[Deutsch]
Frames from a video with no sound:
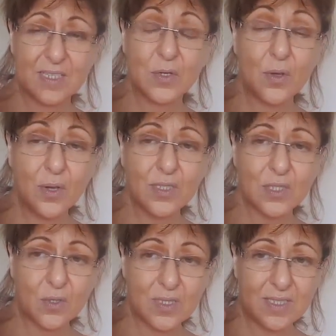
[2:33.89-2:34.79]
das
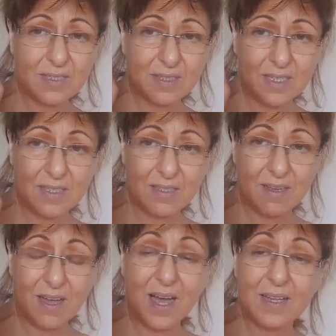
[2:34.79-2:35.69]
höchst
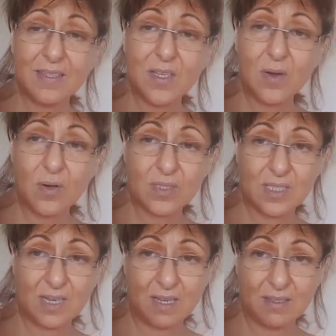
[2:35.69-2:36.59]
konzentrierte
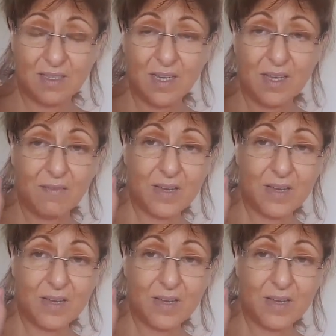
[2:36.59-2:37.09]
Antioxidant,